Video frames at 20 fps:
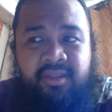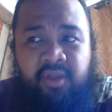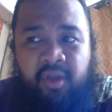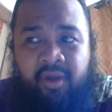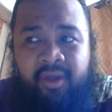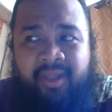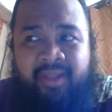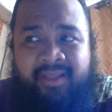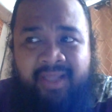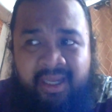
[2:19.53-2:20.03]

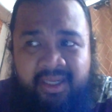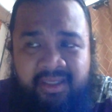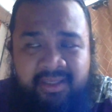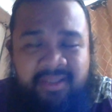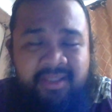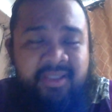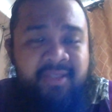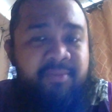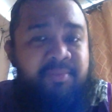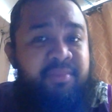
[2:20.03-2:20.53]
token
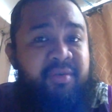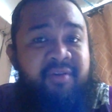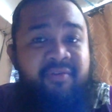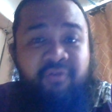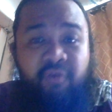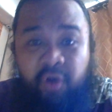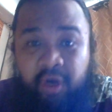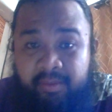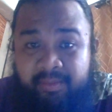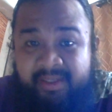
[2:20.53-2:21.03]
text's
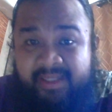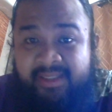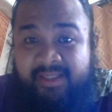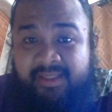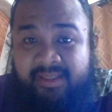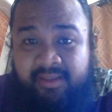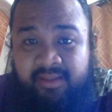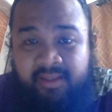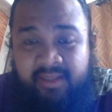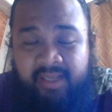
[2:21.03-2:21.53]

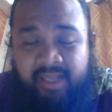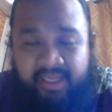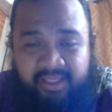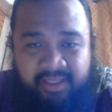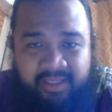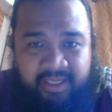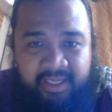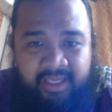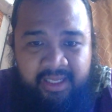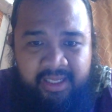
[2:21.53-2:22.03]
performance
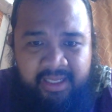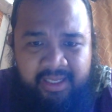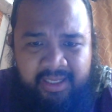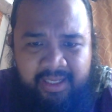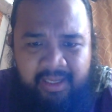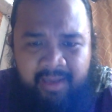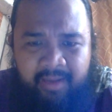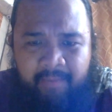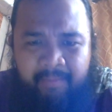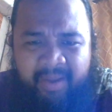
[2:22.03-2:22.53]
lately,
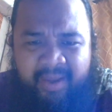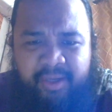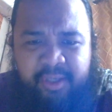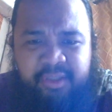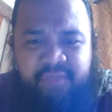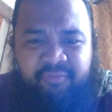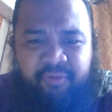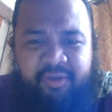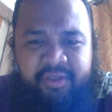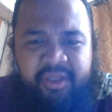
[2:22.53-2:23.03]

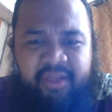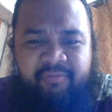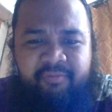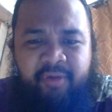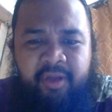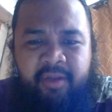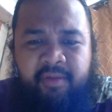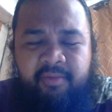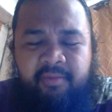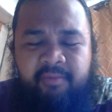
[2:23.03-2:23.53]
minus
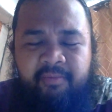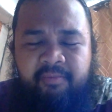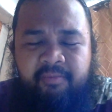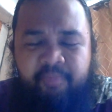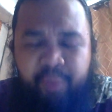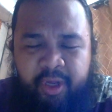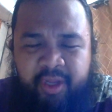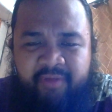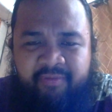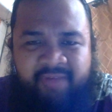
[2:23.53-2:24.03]
14.5
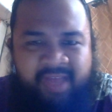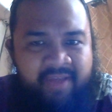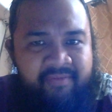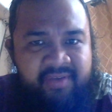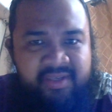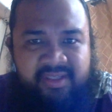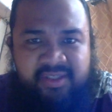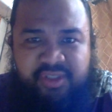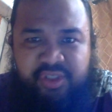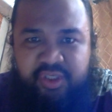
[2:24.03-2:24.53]
0.5
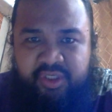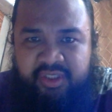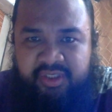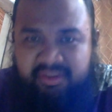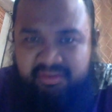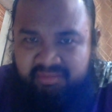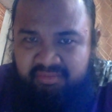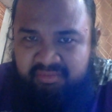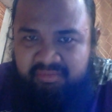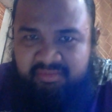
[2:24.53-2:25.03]
is just,
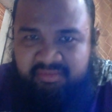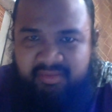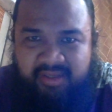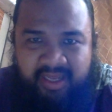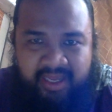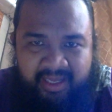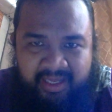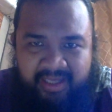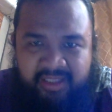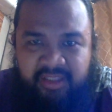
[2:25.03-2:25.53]

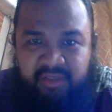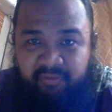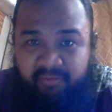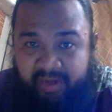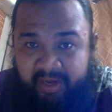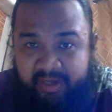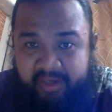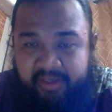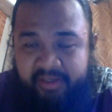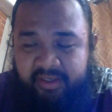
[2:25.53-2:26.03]
I guess,
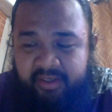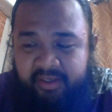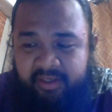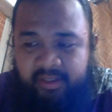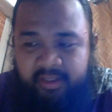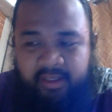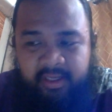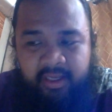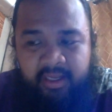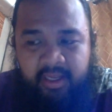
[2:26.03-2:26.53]
fair.
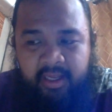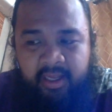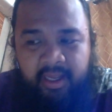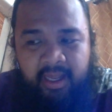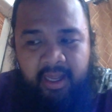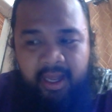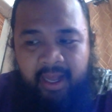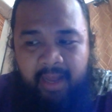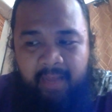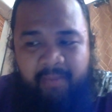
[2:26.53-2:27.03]

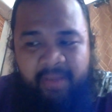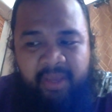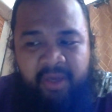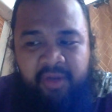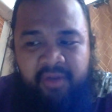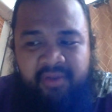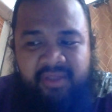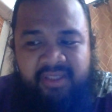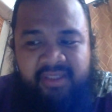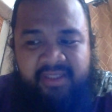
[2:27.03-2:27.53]
Uh, pero
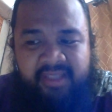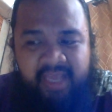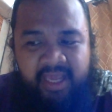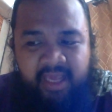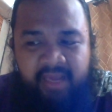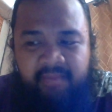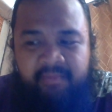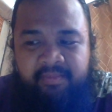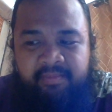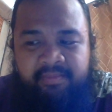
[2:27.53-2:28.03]
on this
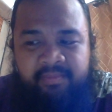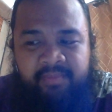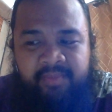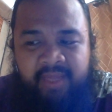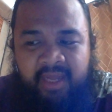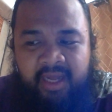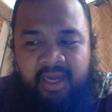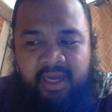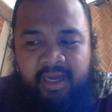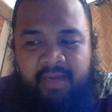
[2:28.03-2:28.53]
game,
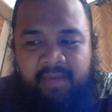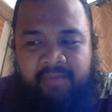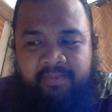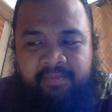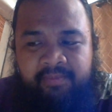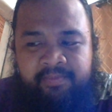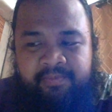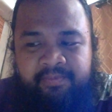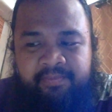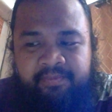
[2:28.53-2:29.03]

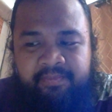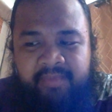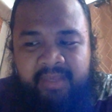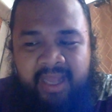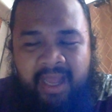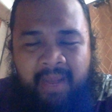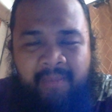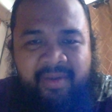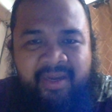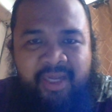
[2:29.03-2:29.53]
um,
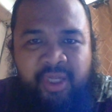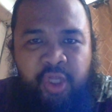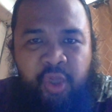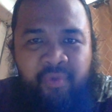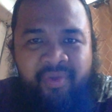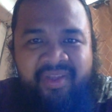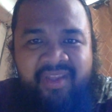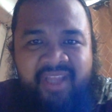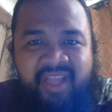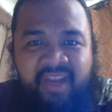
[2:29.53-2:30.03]
I'm gonna go
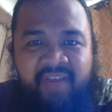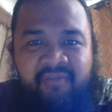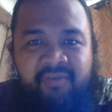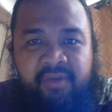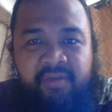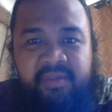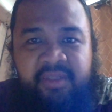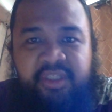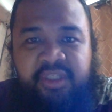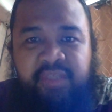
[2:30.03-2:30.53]
with Terra
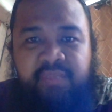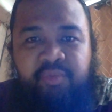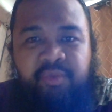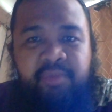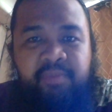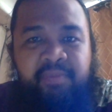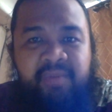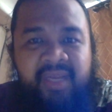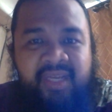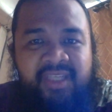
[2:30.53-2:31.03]
Firma Jeep
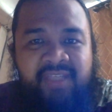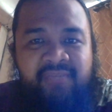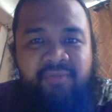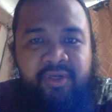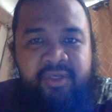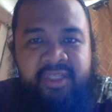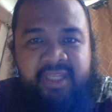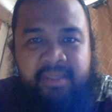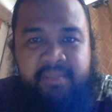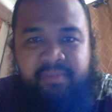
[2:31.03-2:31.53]
with plus
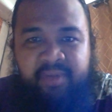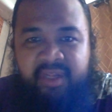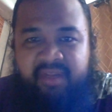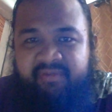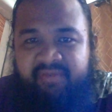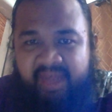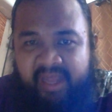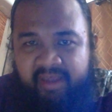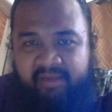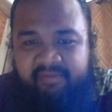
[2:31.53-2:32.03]

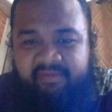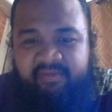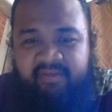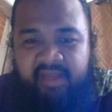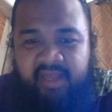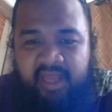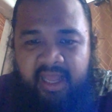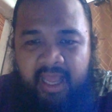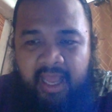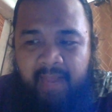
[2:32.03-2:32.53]
14.5.
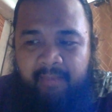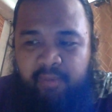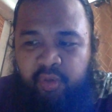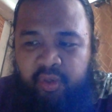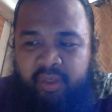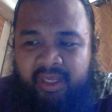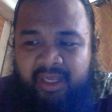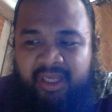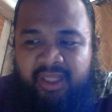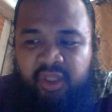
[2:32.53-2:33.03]
I'm
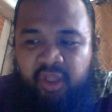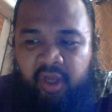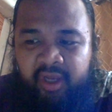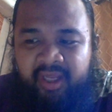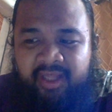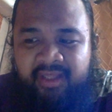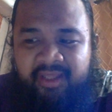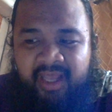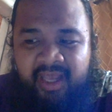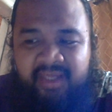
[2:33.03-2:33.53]
looking at Talk
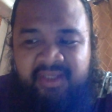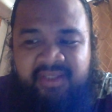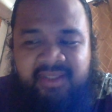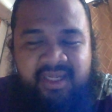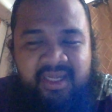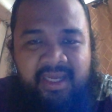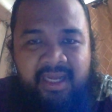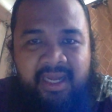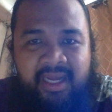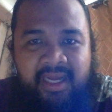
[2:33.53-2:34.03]
and Text
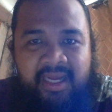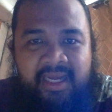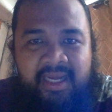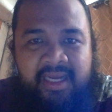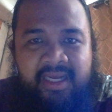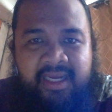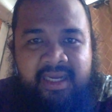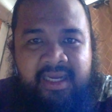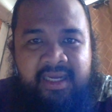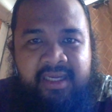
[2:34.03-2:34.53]

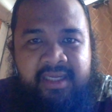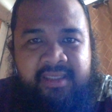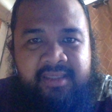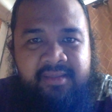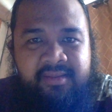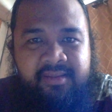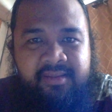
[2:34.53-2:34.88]
uh,